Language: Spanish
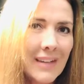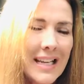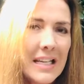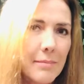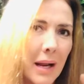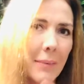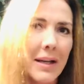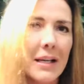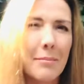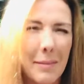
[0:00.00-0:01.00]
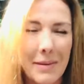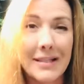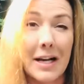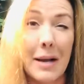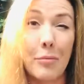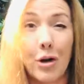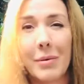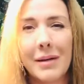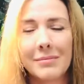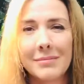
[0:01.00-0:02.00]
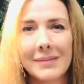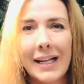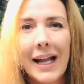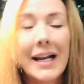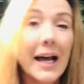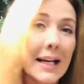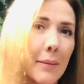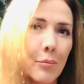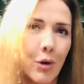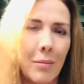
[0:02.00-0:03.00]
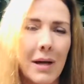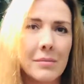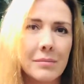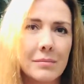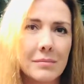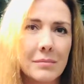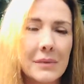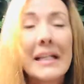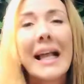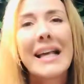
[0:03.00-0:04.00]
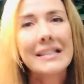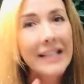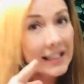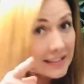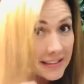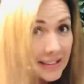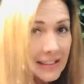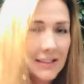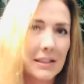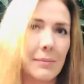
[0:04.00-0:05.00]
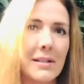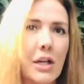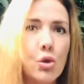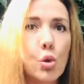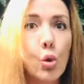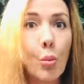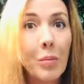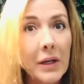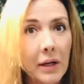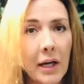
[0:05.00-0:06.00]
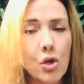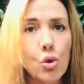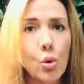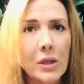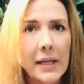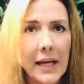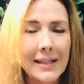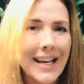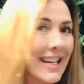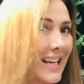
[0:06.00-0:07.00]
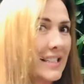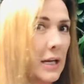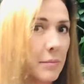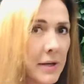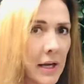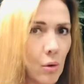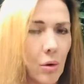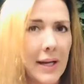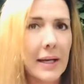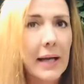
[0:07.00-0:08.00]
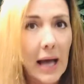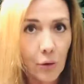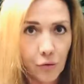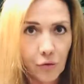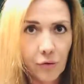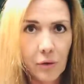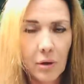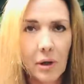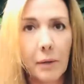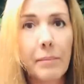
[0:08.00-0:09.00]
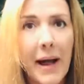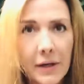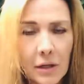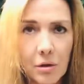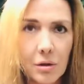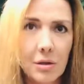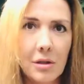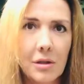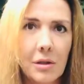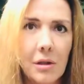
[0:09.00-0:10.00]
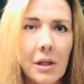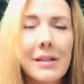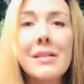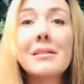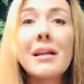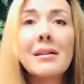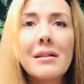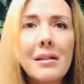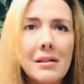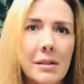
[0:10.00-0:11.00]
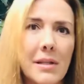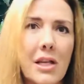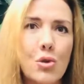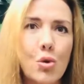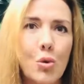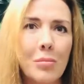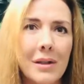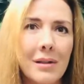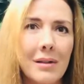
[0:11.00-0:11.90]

y para ver quién va a pasar la prueba, la gran prueba. Está en ti si vas a sucumbir en la oscuridad, que es el miedo, el caos, el pánico. Y está en ti si vas a sucumbir